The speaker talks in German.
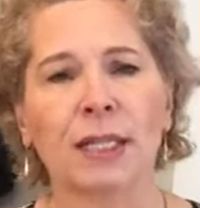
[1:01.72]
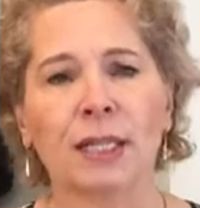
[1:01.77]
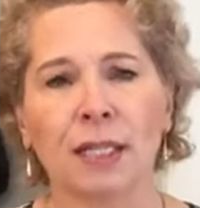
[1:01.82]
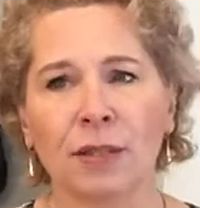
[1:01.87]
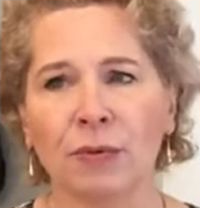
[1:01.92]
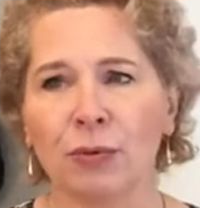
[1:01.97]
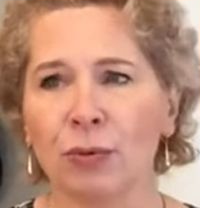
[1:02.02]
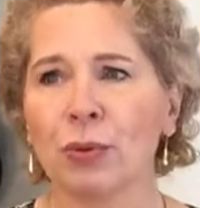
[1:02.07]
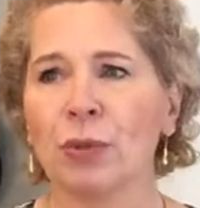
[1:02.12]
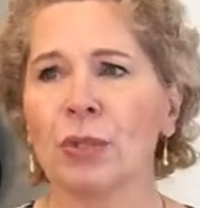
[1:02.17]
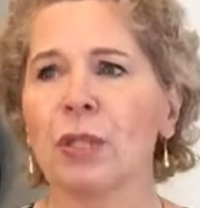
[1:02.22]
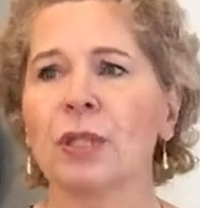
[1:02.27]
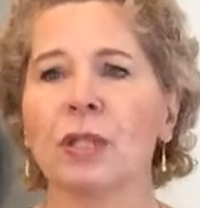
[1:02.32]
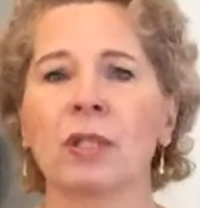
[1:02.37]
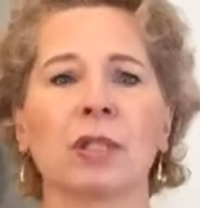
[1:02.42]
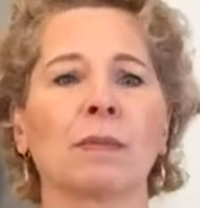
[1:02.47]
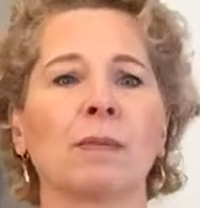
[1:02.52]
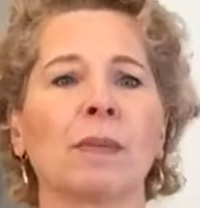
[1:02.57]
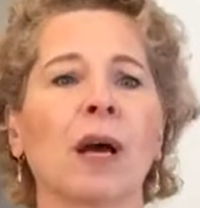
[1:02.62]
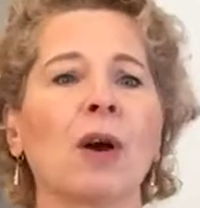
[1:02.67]
dass die Füße
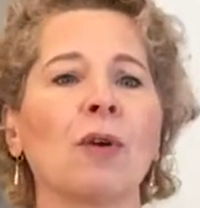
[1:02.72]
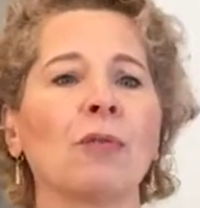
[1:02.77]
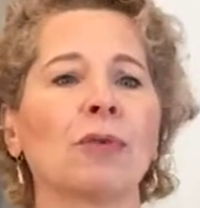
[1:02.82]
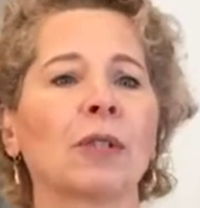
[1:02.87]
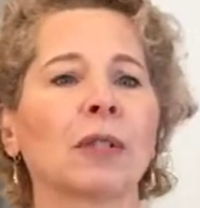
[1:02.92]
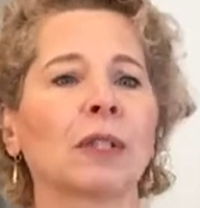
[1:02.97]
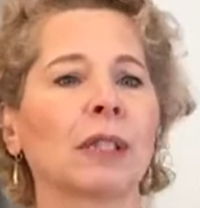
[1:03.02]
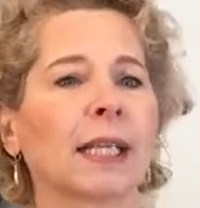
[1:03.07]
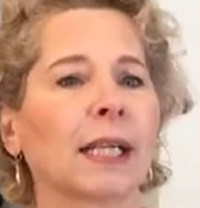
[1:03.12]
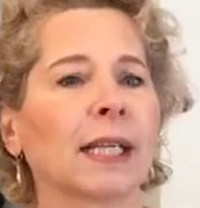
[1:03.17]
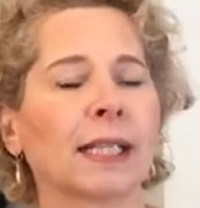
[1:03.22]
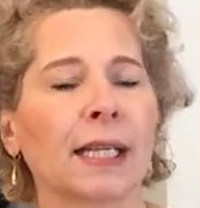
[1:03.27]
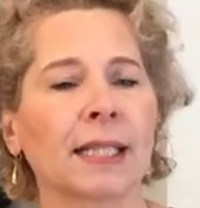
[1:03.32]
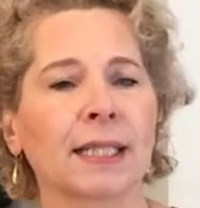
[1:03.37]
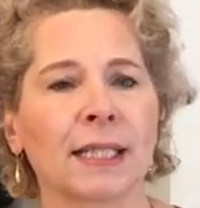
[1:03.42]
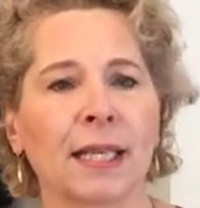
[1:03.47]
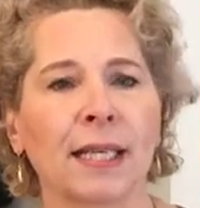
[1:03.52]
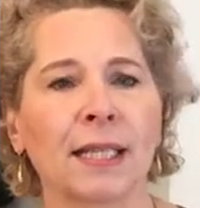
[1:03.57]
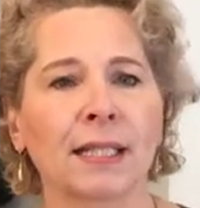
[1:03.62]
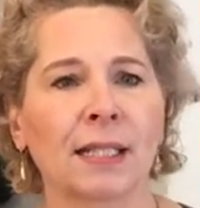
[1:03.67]
sich im Laufe der
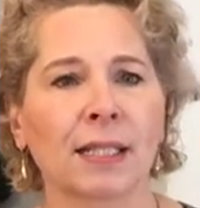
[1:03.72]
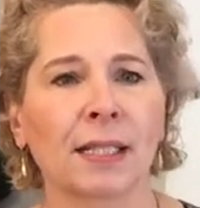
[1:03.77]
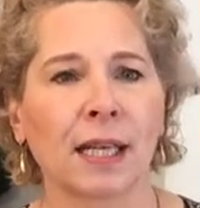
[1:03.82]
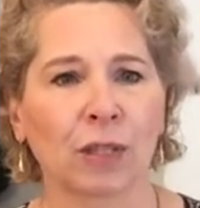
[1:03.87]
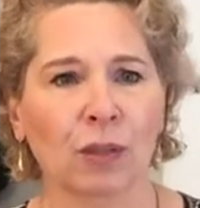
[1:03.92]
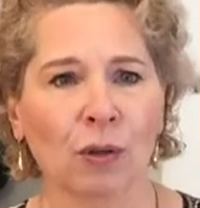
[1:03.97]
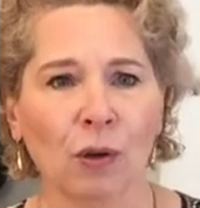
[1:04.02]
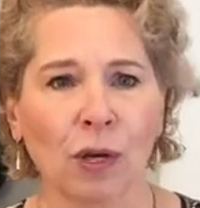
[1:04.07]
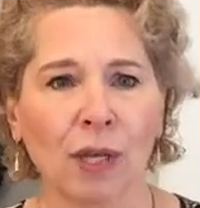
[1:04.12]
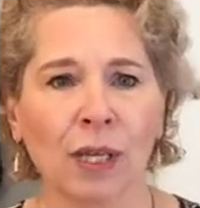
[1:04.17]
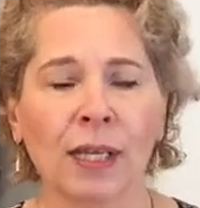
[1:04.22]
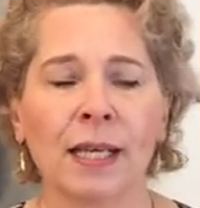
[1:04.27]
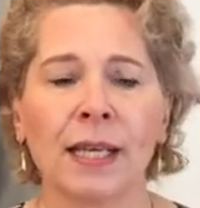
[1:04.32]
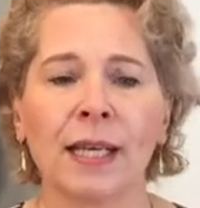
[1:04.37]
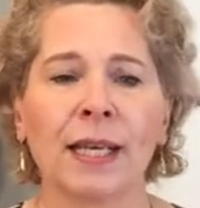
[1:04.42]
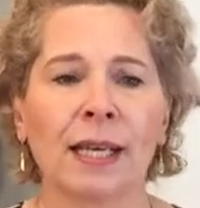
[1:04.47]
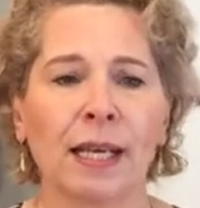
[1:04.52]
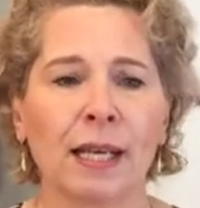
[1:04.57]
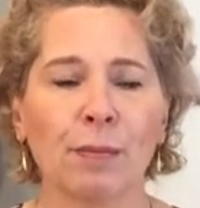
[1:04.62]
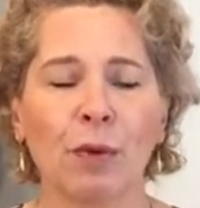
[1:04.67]
Jahrzehnte ja doch
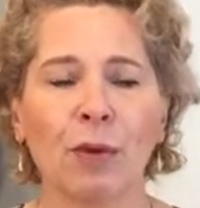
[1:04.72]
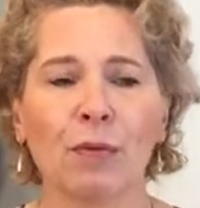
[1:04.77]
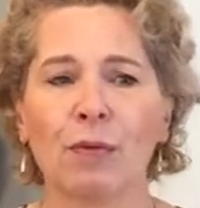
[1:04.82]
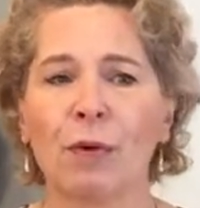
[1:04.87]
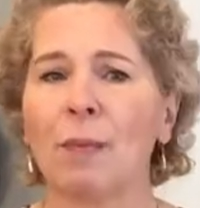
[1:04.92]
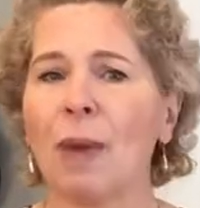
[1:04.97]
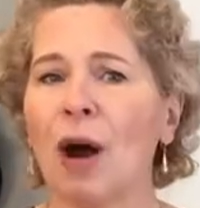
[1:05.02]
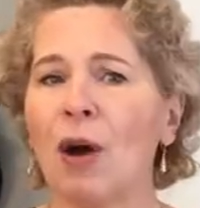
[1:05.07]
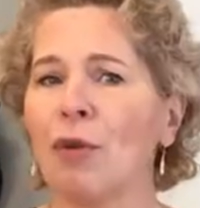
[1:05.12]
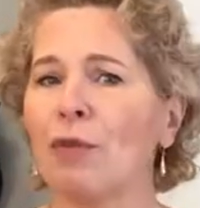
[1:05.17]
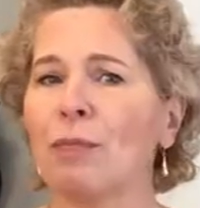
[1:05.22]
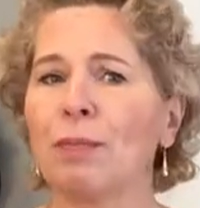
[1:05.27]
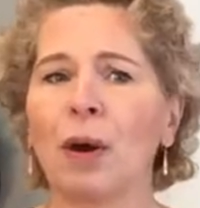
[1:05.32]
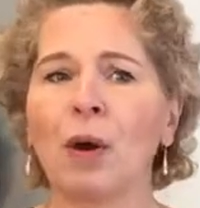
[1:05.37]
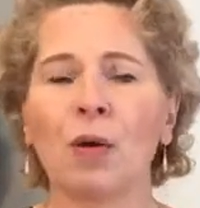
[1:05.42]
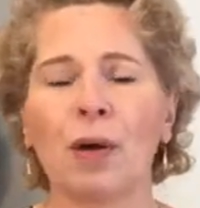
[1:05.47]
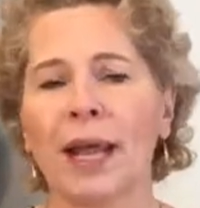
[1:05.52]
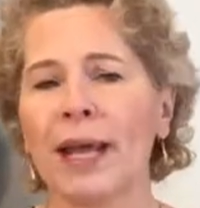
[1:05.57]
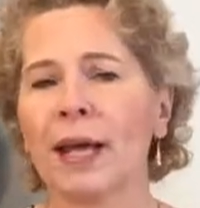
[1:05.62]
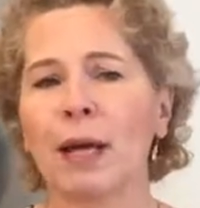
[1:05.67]
immer vom
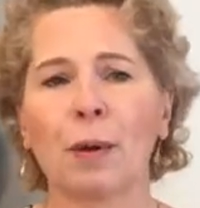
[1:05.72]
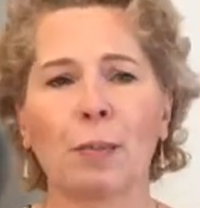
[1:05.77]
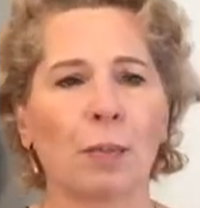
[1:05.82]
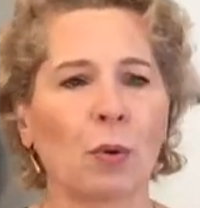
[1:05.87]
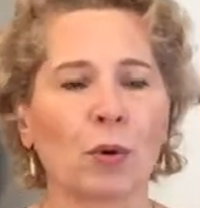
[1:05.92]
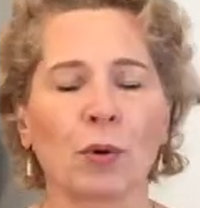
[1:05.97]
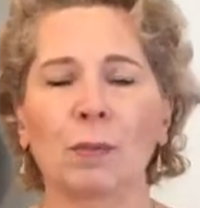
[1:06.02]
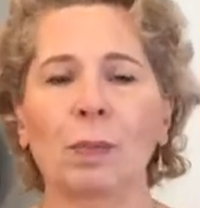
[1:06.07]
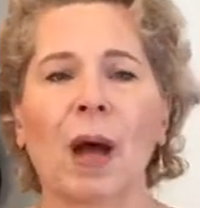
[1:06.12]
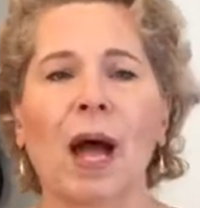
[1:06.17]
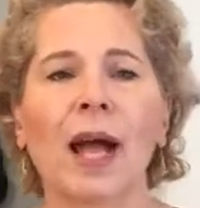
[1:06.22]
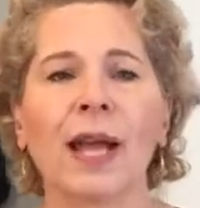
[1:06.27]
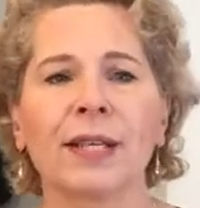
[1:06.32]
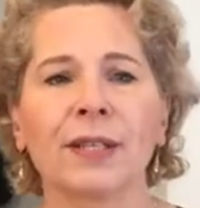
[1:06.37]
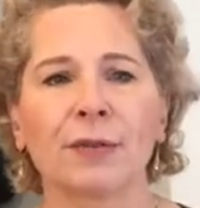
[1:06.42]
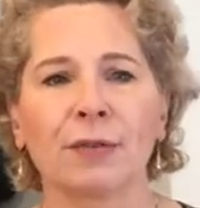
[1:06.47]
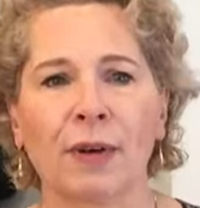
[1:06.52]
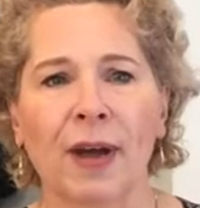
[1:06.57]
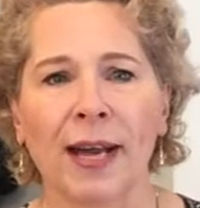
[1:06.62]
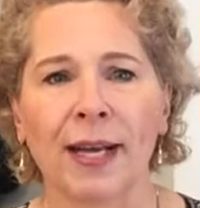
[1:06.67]
Aufbau, Länge und
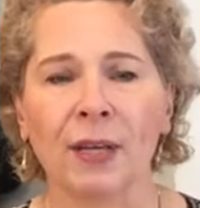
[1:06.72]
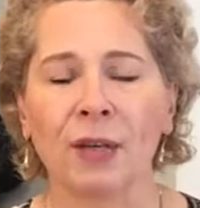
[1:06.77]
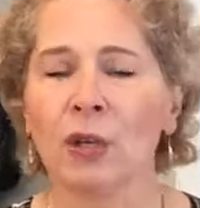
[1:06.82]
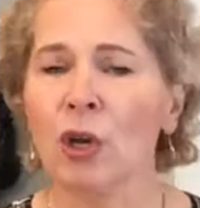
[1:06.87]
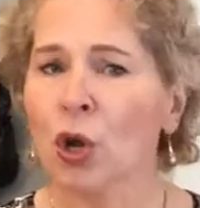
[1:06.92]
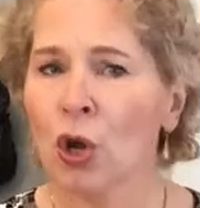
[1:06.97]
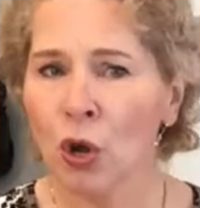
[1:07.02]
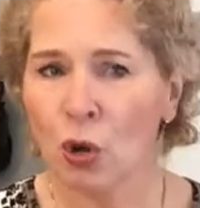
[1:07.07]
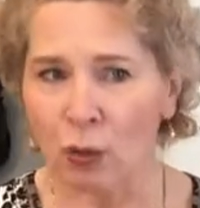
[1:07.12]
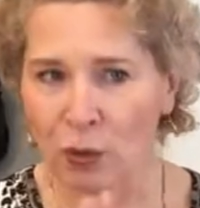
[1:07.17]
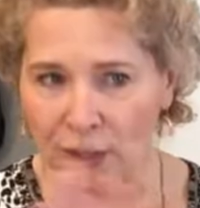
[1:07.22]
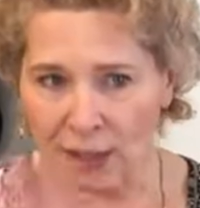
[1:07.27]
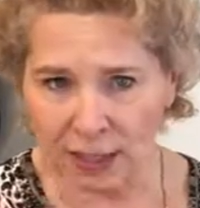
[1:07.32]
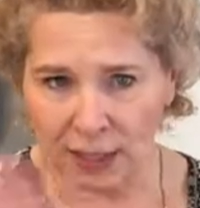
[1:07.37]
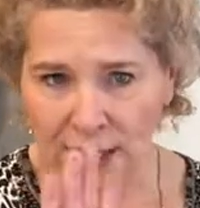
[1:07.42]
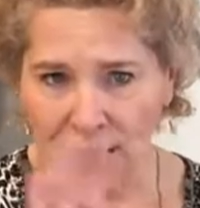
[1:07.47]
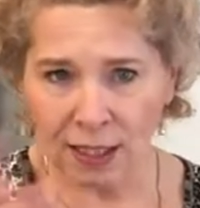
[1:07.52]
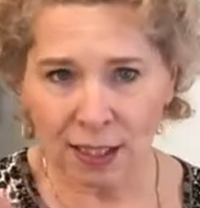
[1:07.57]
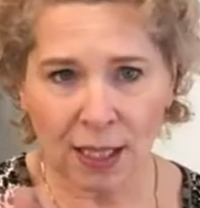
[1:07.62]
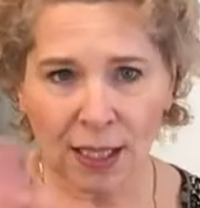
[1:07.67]
Breite verändern. Und
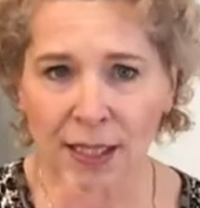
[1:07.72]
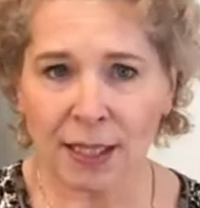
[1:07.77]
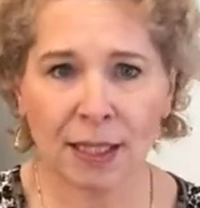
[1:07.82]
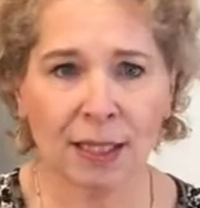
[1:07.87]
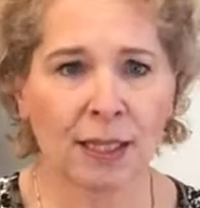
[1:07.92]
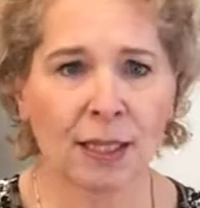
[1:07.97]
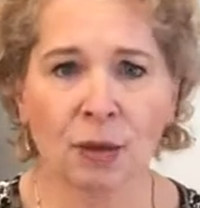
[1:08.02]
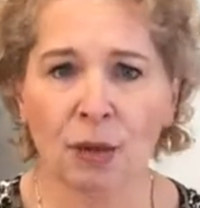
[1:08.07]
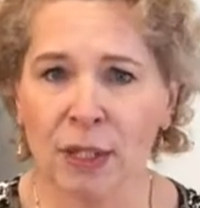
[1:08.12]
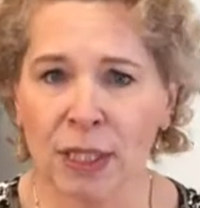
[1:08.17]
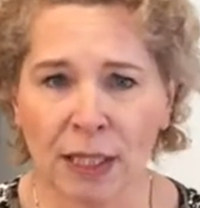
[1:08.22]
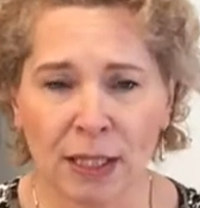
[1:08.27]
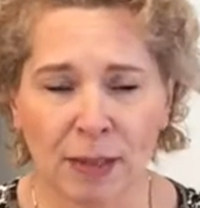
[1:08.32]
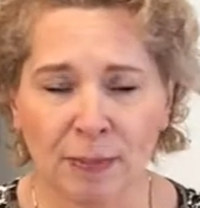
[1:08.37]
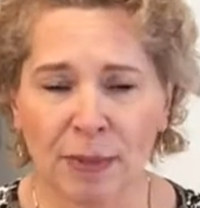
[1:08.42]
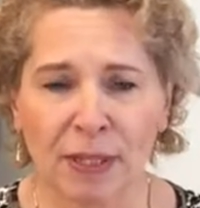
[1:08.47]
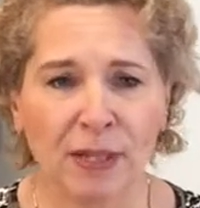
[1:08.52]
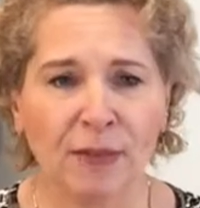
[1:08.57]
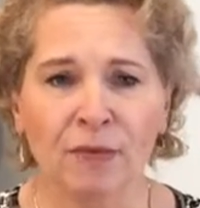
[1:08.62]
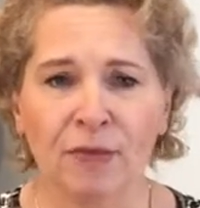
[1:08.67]
das hat, hat jetzt auch nichts
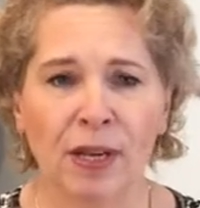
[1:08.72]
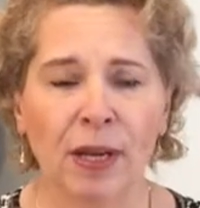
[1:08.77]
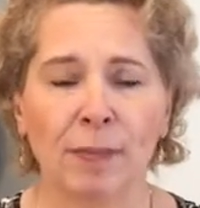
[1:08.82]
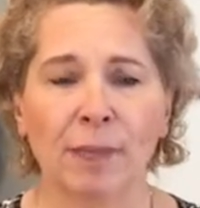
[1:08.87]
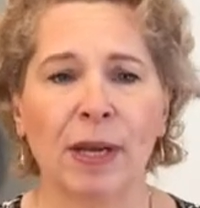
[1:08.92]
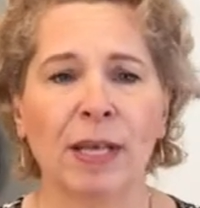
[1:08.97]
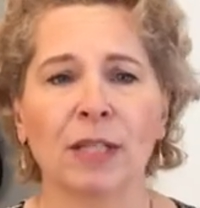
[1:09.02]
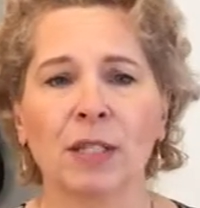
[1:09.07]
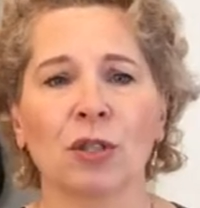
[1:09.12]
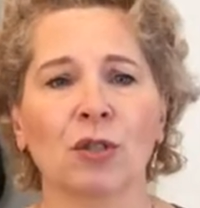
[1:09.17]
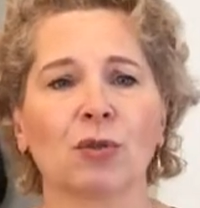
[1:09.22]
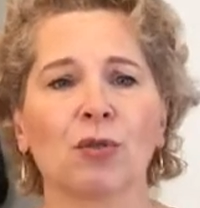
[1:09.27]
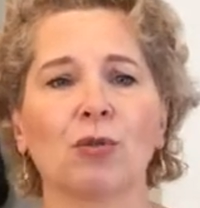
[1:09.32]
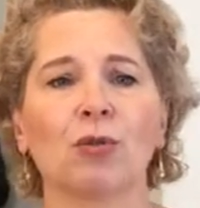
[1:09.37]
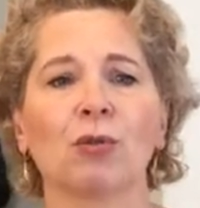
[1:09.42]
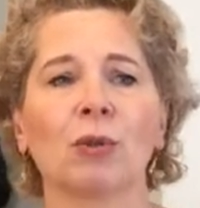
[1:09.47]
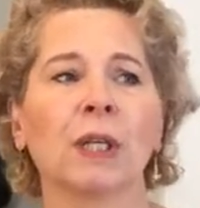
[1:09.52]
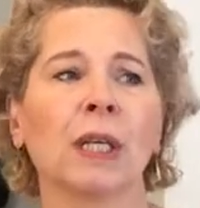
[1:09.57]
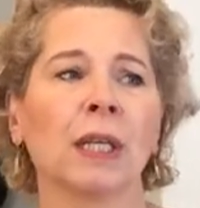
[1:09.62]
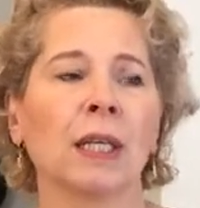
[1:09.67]
mit dem WMS zu
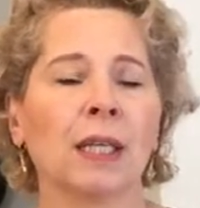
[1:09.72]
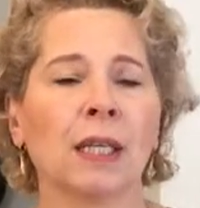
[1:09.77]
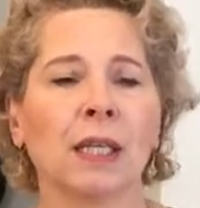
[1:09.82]
tun,